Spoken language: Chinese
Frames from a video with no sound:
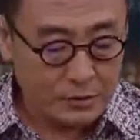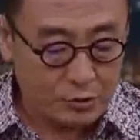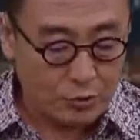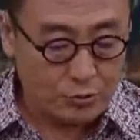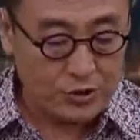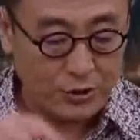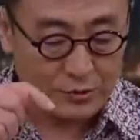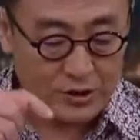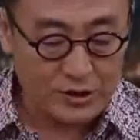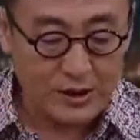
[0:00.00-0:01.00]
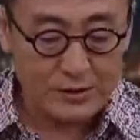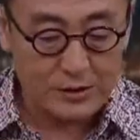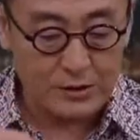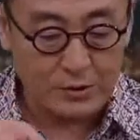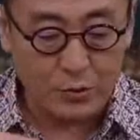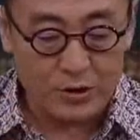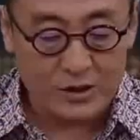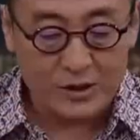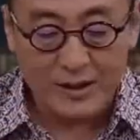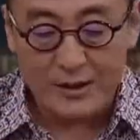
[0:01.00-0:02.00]
宋朝掀起过
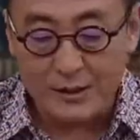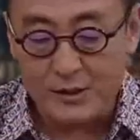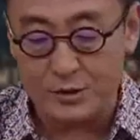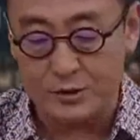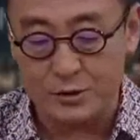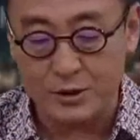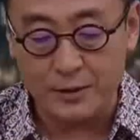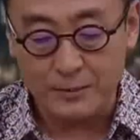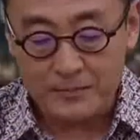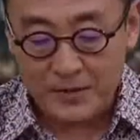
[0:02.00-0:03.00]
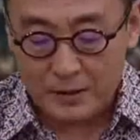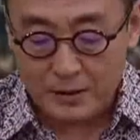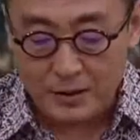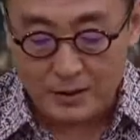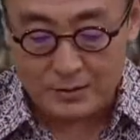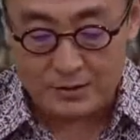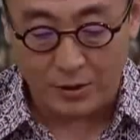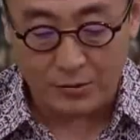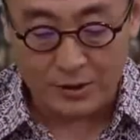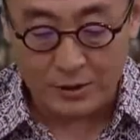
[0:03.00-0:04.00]
人类历史上更
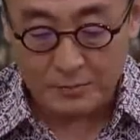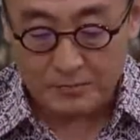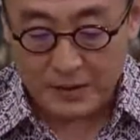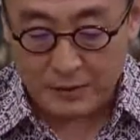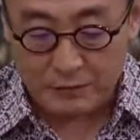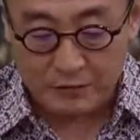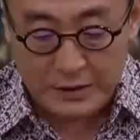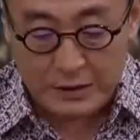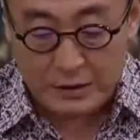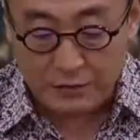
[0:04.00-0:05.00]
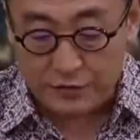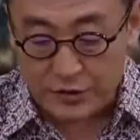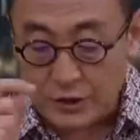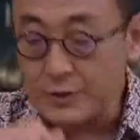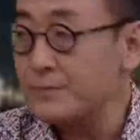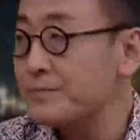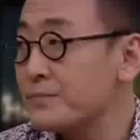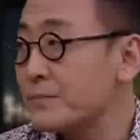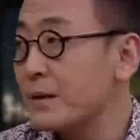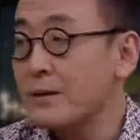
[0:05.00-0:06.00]
早的文艺复兴，
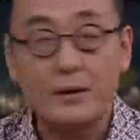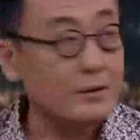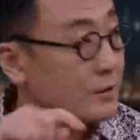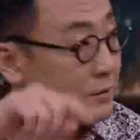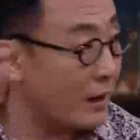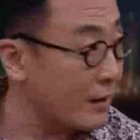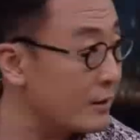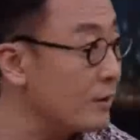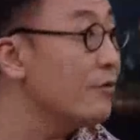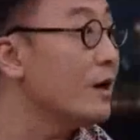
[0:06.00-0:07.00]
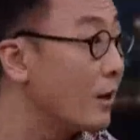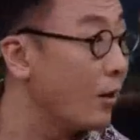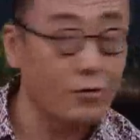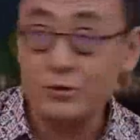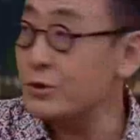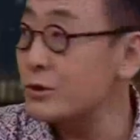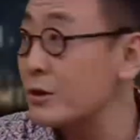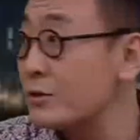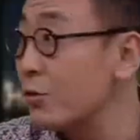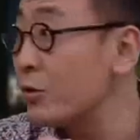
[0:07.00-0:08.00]
啊，他打了一个问号，这是
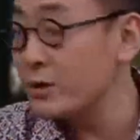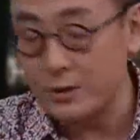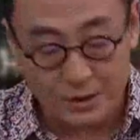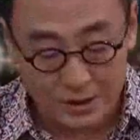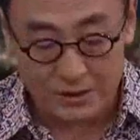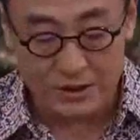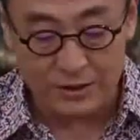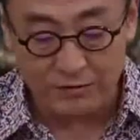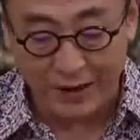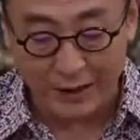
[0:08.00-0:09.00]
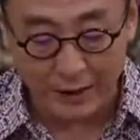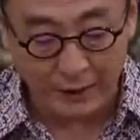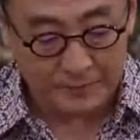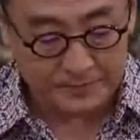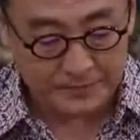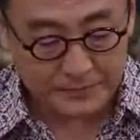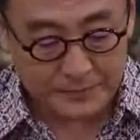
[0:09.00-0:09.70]
这次会上的一个提法啊。